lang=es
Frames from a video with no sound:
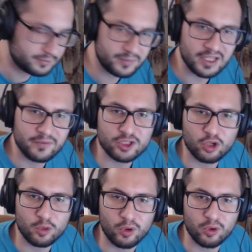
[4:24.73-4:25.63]
ves
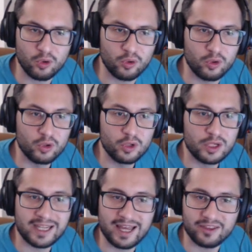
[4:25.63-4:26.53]
cómo
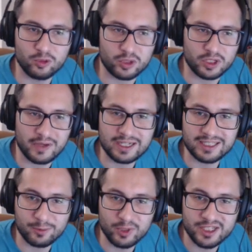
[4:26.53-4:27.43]
que hace tu rival que
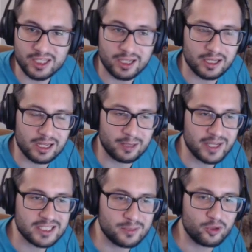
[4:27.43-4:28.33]
te moleste al
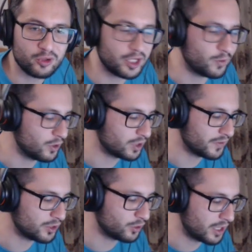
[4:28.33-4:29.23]
máximo y cuando te
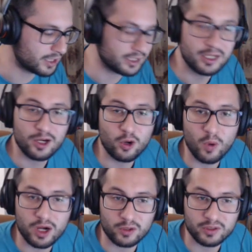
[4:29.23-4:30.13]
va a tocar
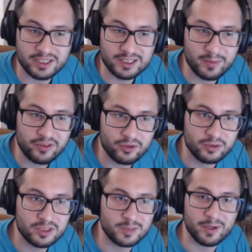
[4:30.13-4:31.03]
jugar contra ese mazo,
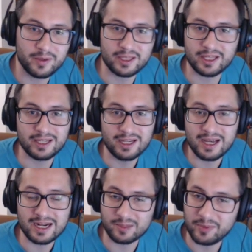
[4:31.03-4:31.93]
simplemente
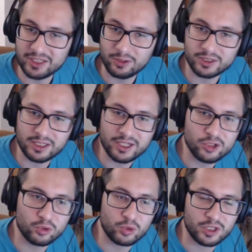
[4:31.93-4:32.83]
repite lo que te han
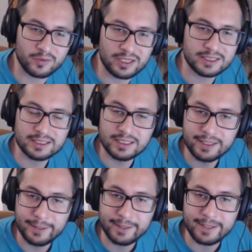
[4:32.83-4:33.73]
hecho tus rivales
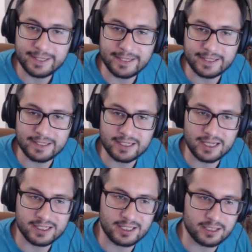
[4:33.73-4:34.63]
y, ya
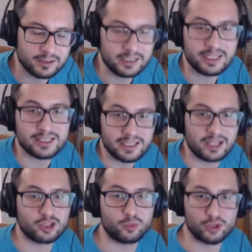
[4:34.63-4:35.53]
está. Y en este
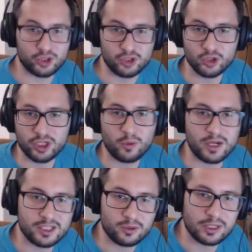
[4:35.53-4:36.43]
caso, pues yo sé
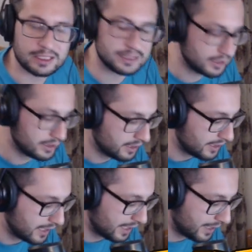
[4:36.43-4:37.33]
cuáles son las...
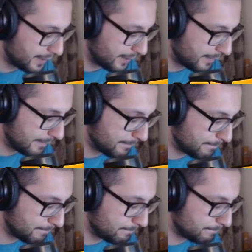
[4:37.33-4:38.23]

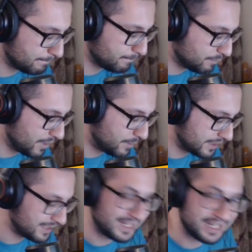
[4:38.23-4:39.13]
las
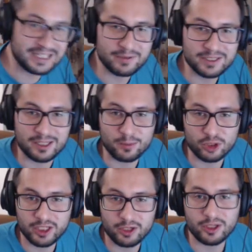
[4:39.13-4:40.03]
partes negativas del
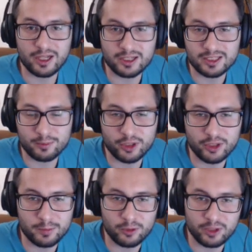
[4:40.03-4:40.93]
mortero y las he
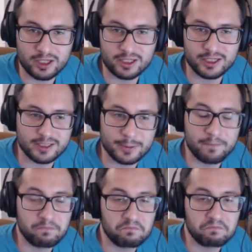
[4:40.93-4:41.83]
podido explotar, que es
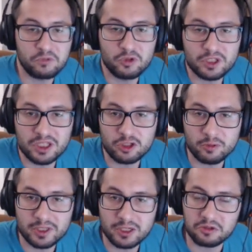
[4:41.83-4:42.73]
no intentando
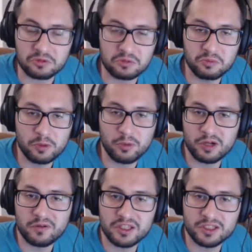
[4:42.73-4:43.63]
matarlo. Muy
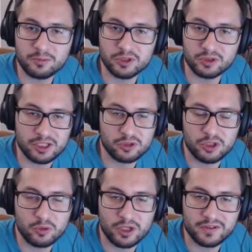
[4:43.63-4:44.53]
pocas veces he puesto, de hecho
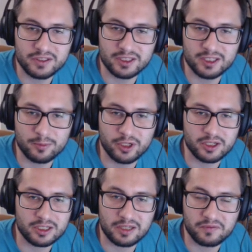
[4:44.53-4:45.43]
ninguna vez intenté
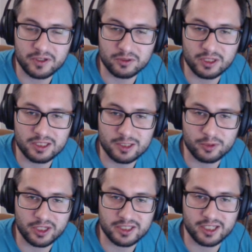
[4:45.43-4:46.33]
poner la Inferno delante
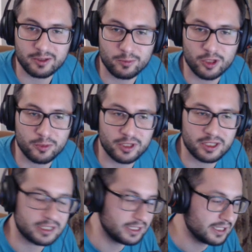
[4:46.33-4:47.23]
porque sé que me puede
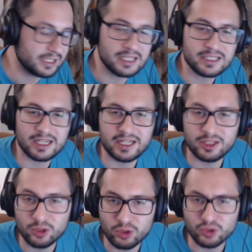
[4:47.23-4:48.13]
poner
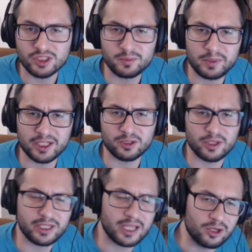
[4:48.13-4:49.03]
esqueletos, espieguito
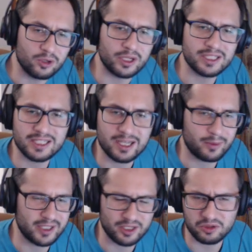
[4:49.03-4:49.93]
de hielo, que si
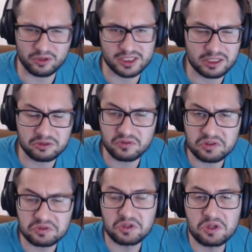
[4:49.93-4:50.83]
caballero, lo que sea.
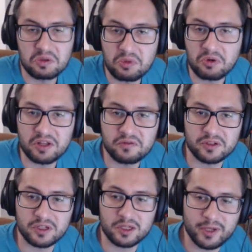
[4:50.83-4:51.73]
Entonces pongo la
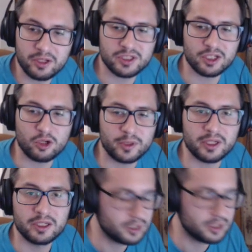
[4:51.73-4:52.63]
Inferno en el medio, se come
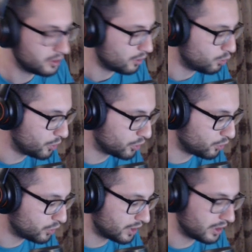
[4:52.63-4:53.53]
un
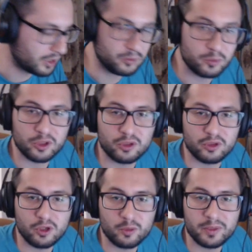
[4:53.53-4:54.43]
montón de, un montón de
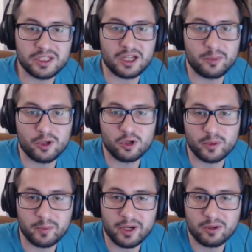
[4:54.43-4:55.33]
golpes, a lo mejor me
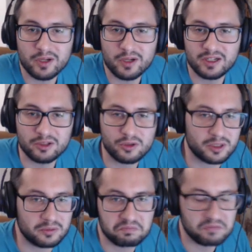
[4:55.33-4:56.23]
pega una vez a la
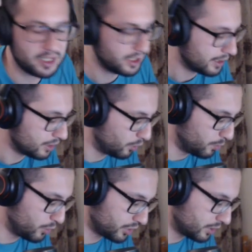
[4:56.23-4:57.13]
torre, no
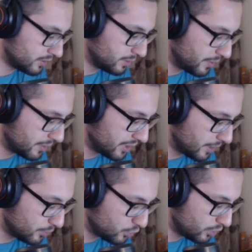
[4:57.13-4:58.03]
importa. Simplemente
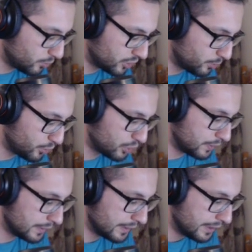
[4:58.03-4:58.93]
llegamos con el
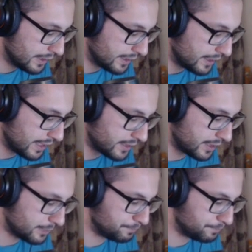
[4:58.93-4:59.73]
montapuerco y ya está.